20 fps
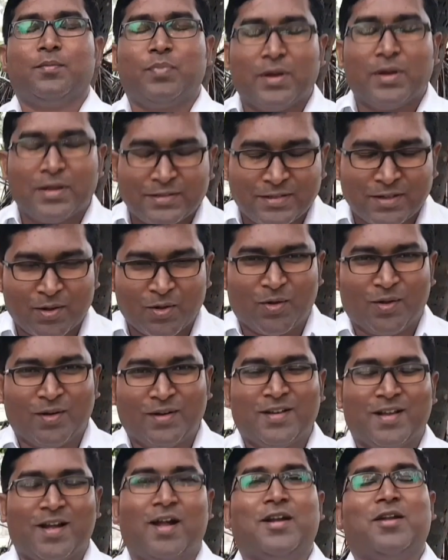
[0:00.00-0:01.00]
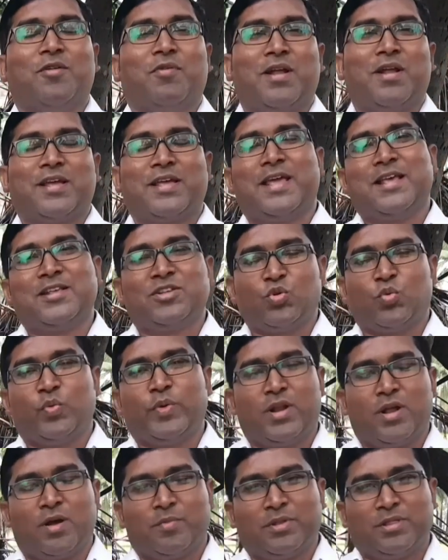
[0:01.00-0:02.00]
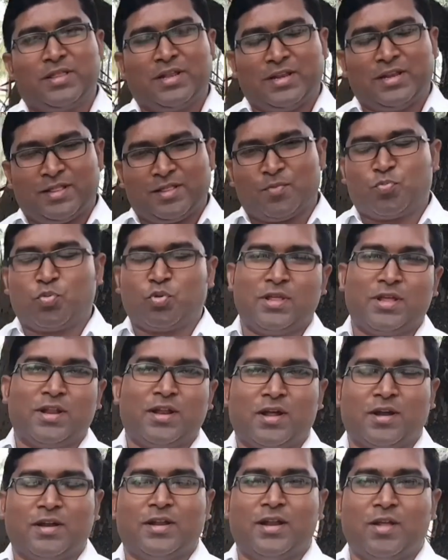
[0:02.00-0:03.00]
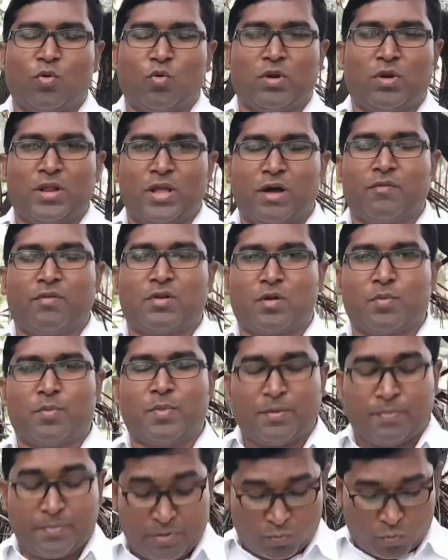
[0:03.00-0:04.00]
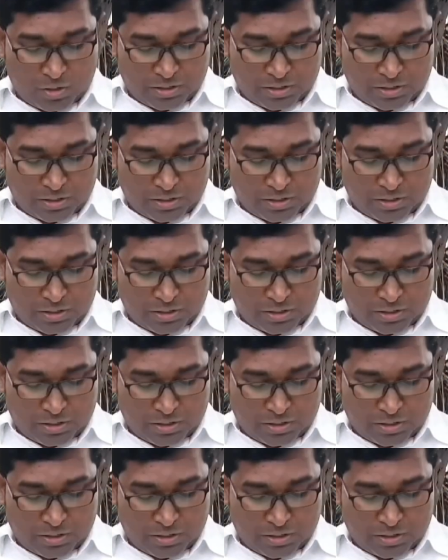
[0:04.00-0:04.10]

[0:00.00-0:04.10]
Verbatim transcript: பிரைஸ் லார்ட் ஆண்டவராக இயேசுவின் நாமத்தில் இந்த புதிய நாளிலே உங்கள் யாவருக்கும் அன்பின்